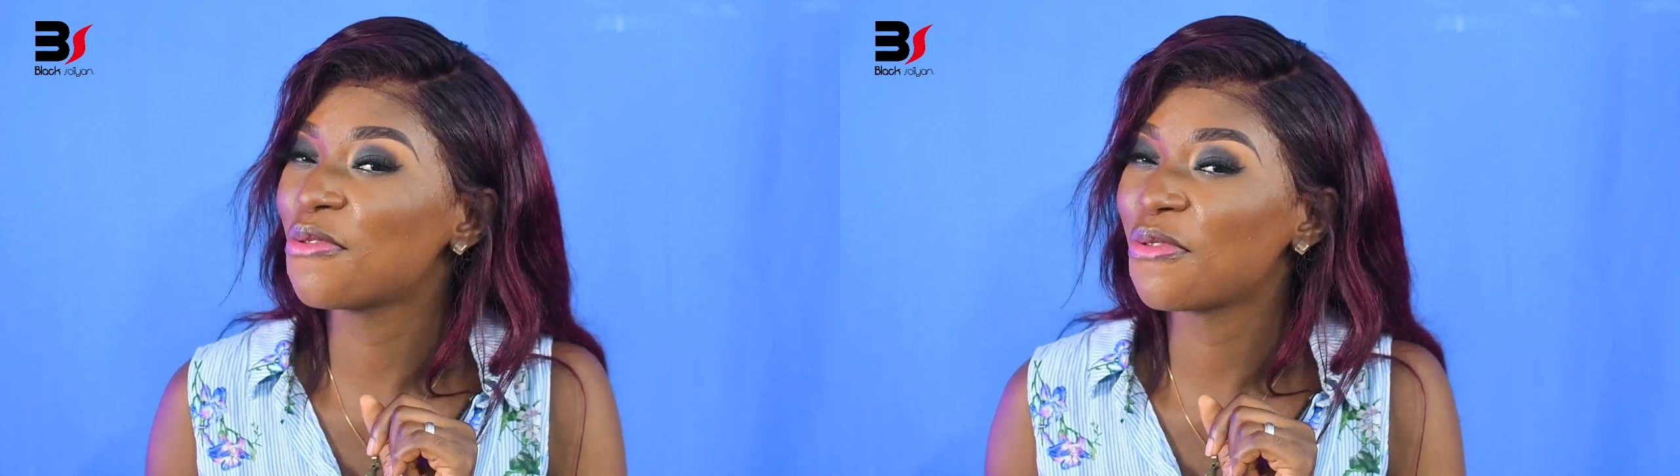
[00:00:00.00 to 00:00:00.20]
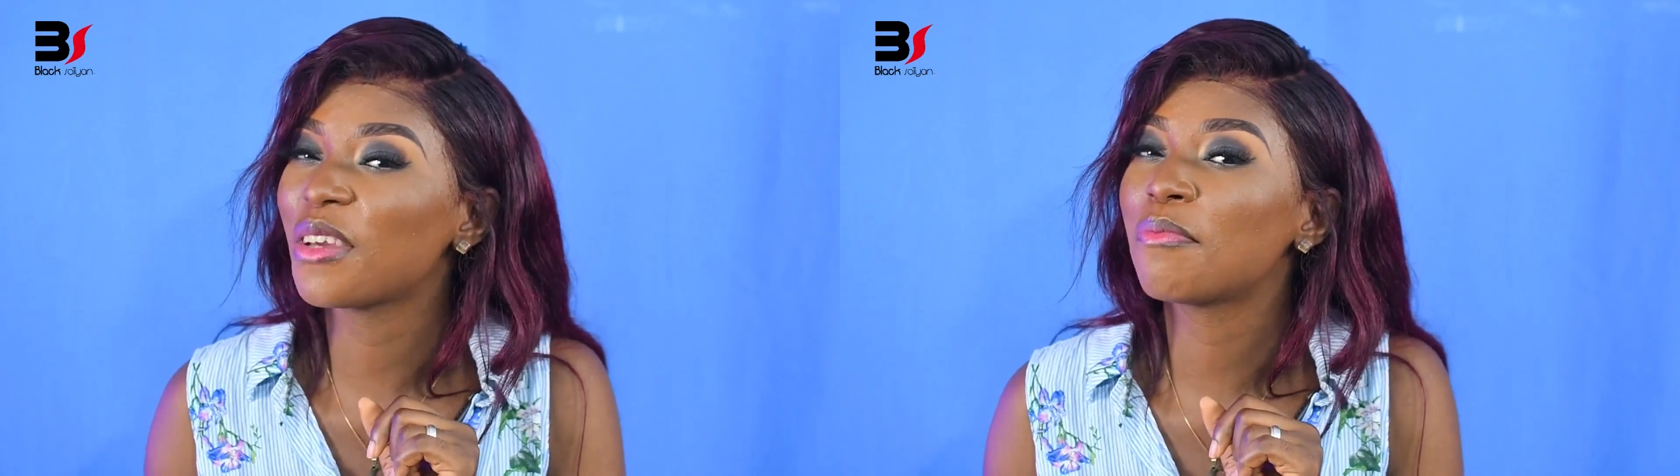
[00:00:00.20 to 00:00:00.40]

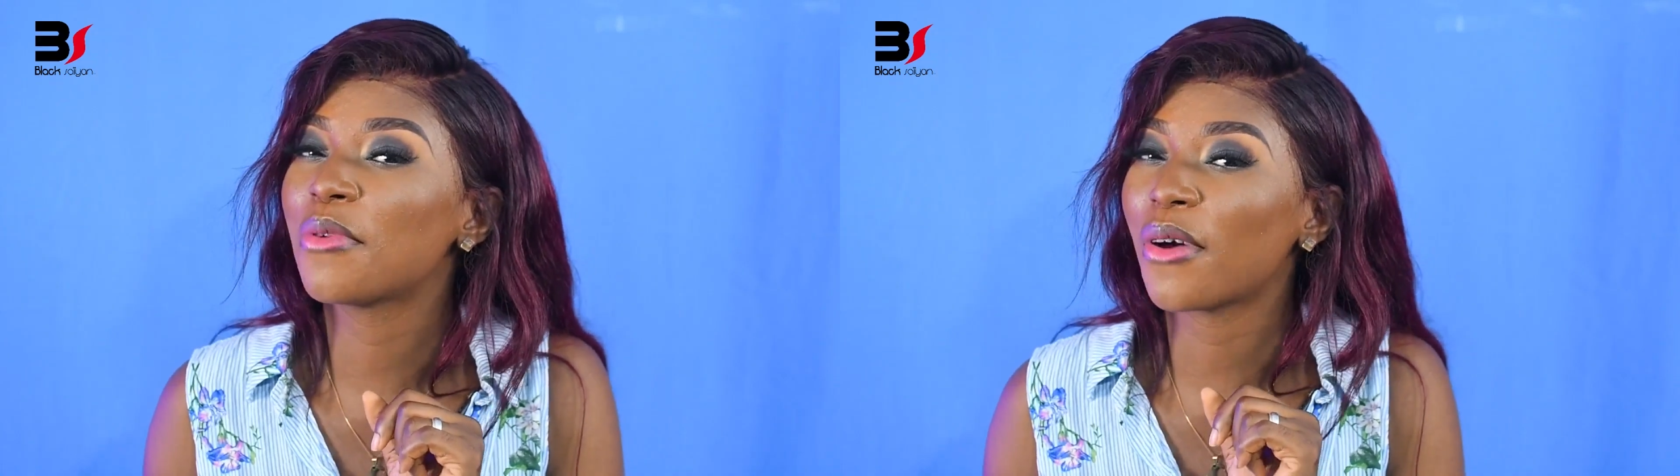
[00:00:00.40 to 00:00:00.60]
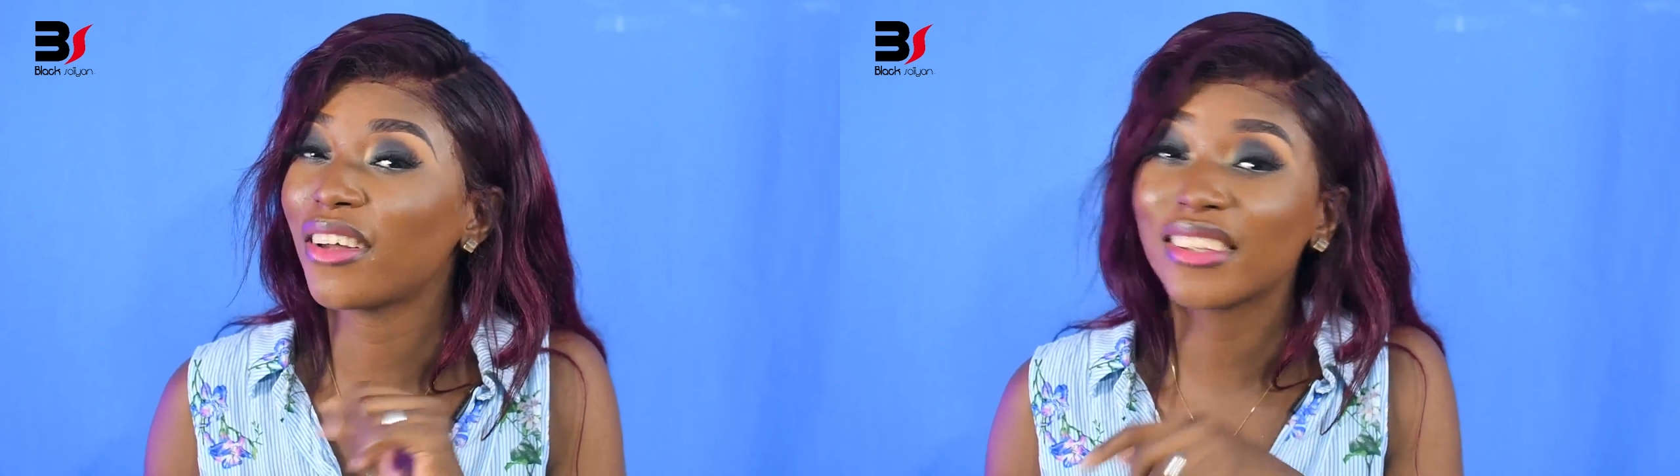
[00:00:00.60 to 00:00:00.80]
vous fait
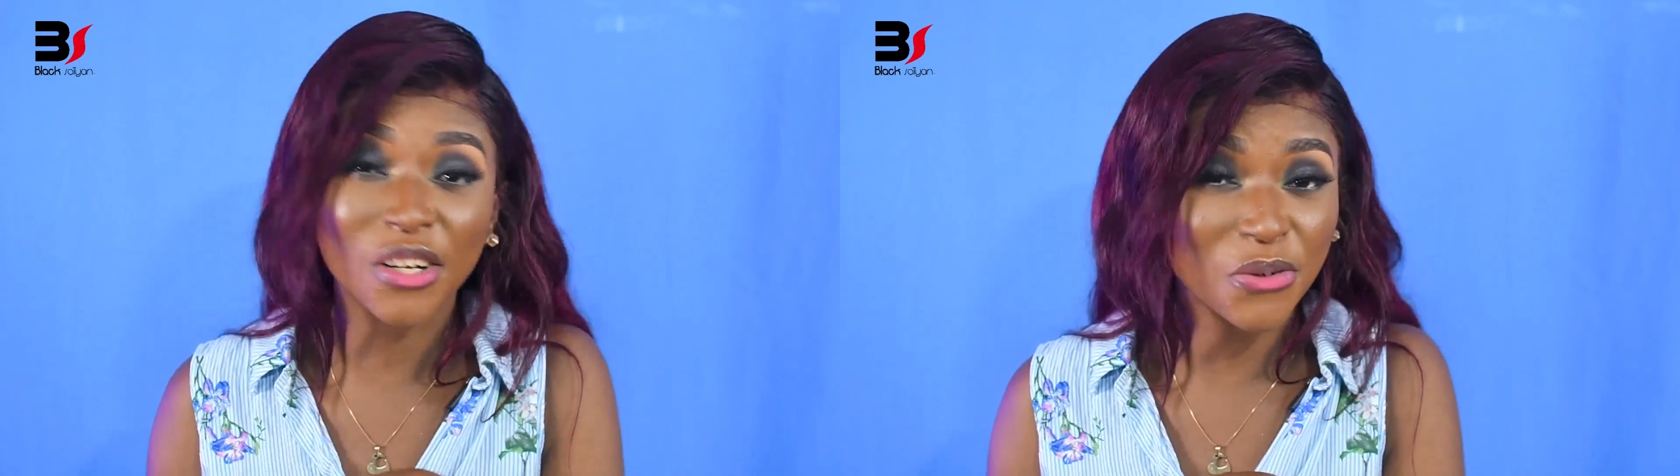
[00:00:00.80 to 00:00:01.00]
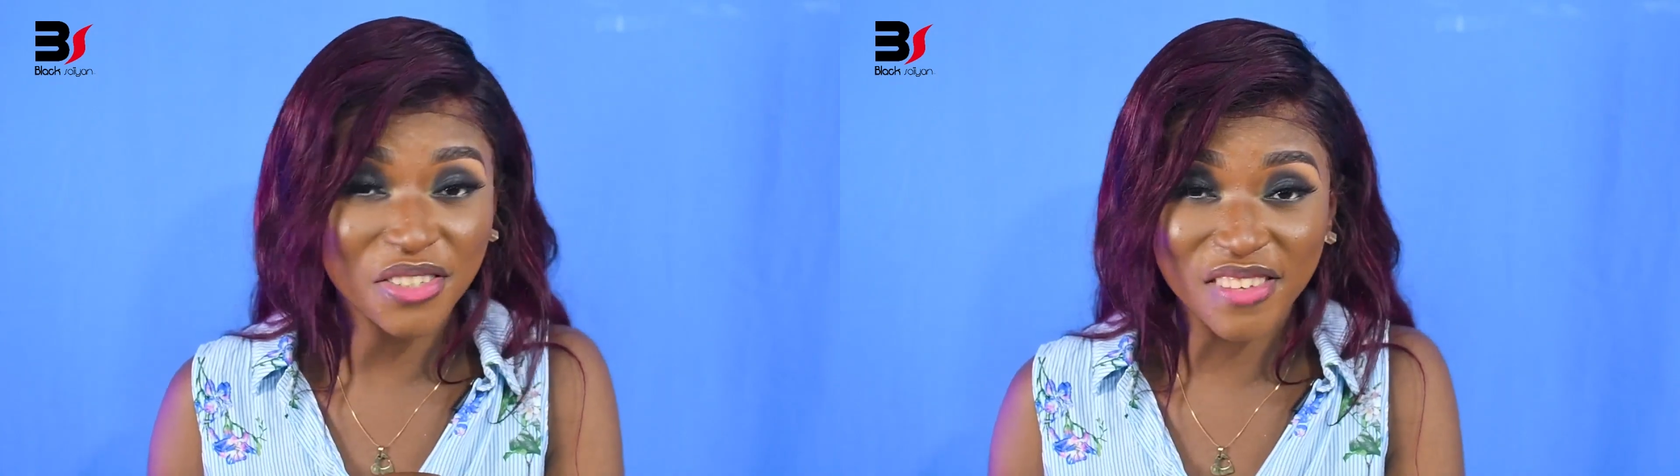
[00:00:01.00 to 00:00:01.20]
peur
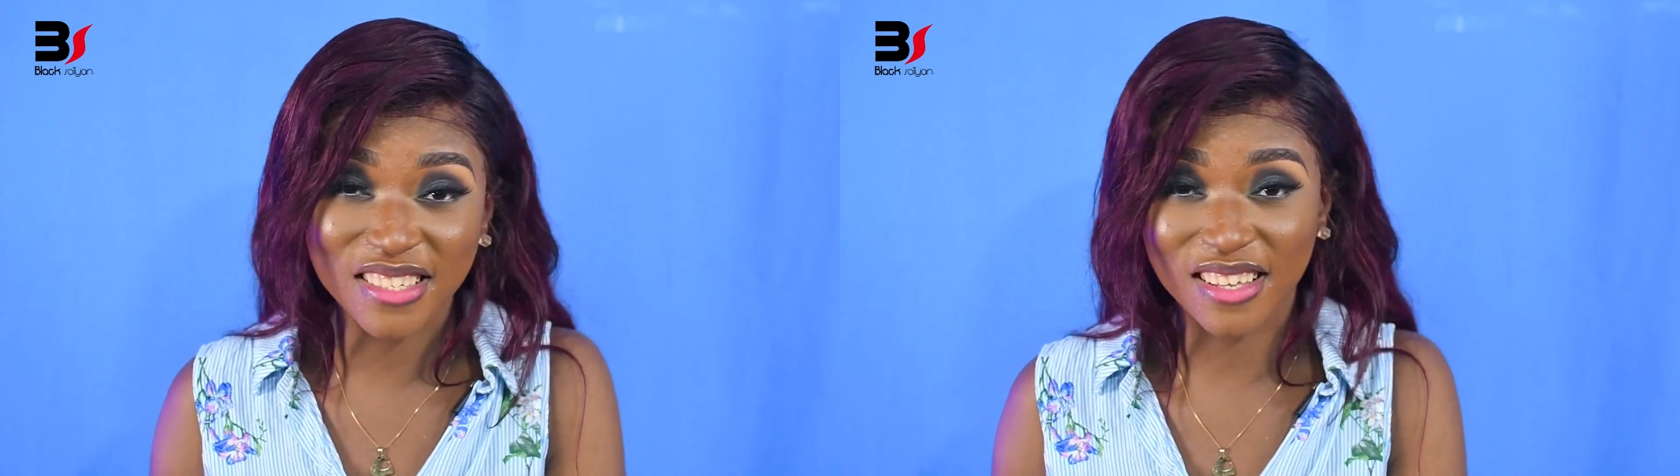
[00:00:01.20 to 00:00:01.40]
dans l'univers